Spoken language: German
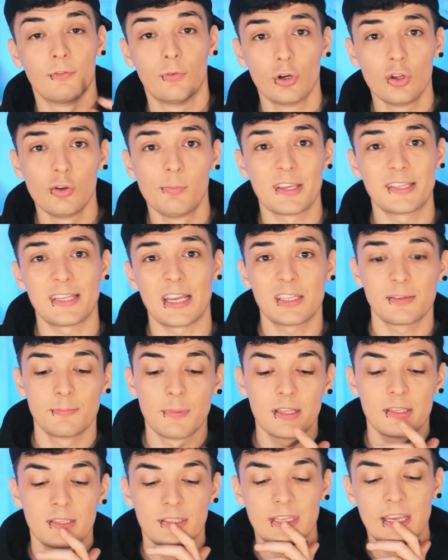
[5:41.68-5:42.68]
Wurde übersetzt
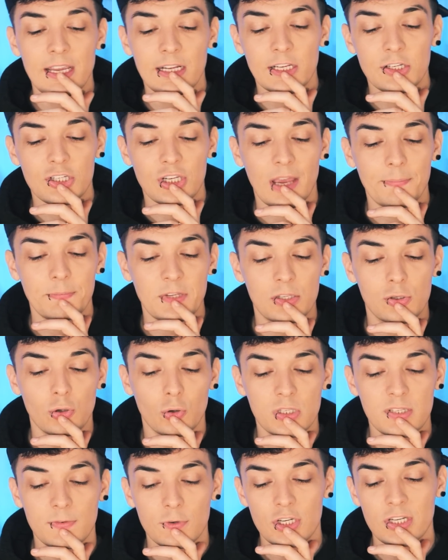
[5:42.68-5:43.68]
mit täglich schreibt der
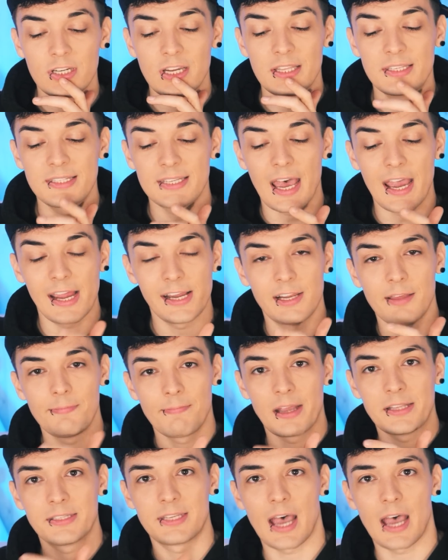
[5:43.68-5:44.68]
Tod zwischen den Zeilen in mein